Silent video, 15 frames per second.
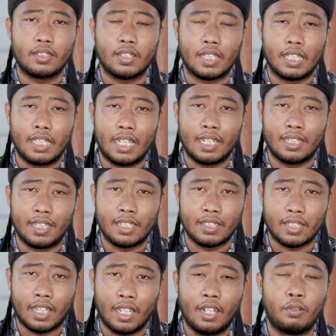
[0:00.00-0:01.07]
sekian dari
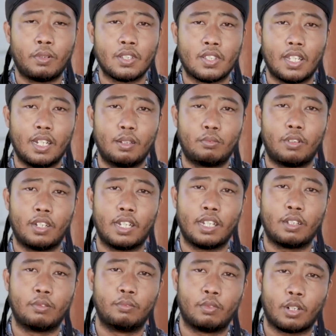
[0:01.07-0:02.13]
saya
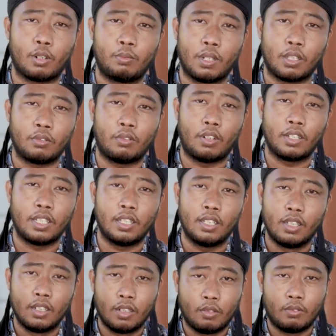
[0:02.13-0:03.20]
wassalamualaikum warahmatullahi
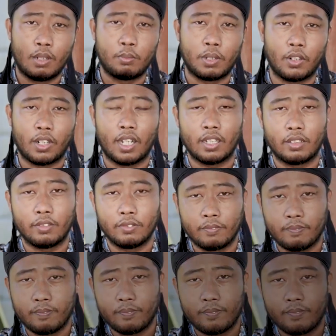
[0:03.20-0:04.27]

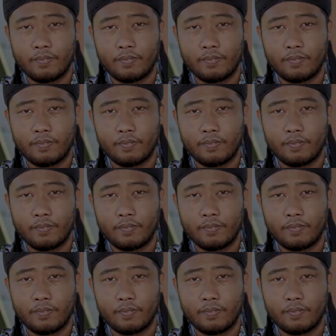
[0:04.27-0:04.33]
wabarakatuh